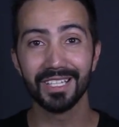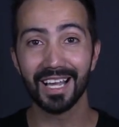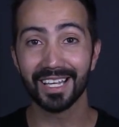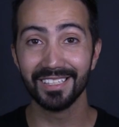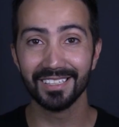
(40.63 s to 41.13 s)

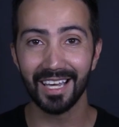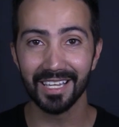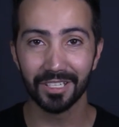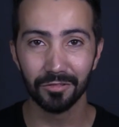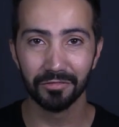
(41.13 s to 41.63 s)
dá aquele
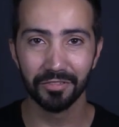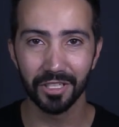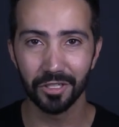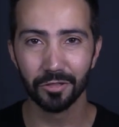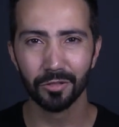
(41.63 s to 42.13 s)
like no
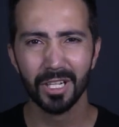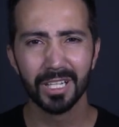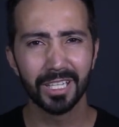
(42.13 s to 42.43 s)
vídeo,